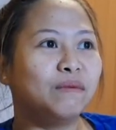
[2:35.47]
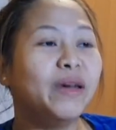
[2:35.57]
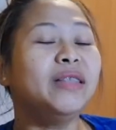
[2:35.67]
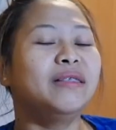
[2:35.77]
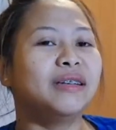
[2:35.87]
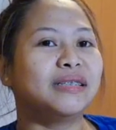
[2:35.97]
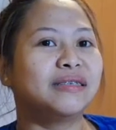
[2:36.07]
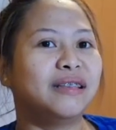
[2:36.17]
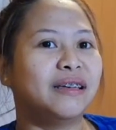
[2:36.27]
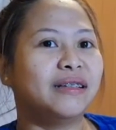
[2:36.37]

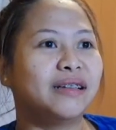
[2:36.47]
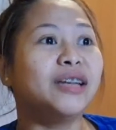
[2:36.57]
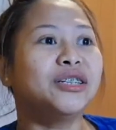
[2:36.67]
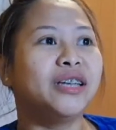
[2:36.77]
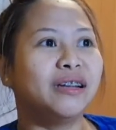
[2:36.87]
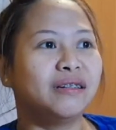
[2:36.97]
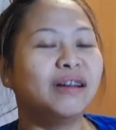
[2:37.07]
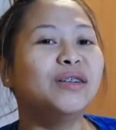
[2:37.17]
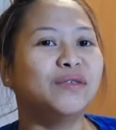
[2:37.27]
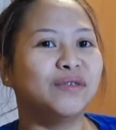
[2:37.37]
waitress, waitress eh, cashier,
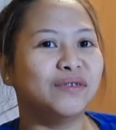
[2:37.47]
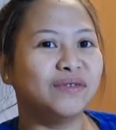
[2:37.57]
kayo. ganun.